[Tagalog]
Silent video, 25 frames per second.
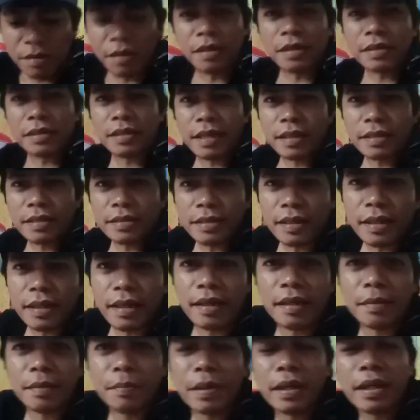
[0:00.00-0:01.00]
Alright guys,
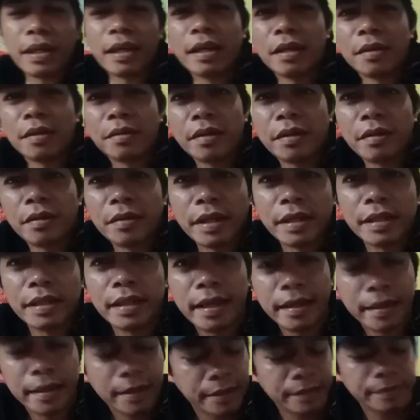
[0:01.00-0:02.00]
uh, ah, palala ko lang ulit
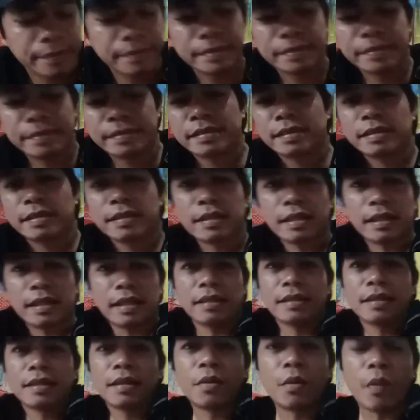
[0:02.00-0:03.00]
ha.
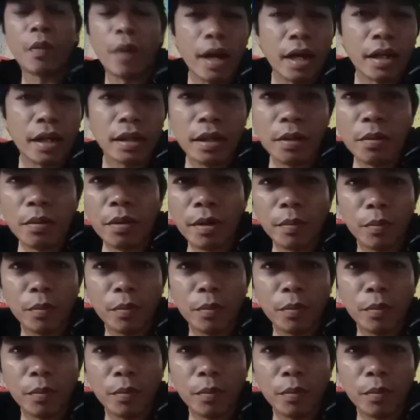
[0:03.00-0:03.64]
Huwag na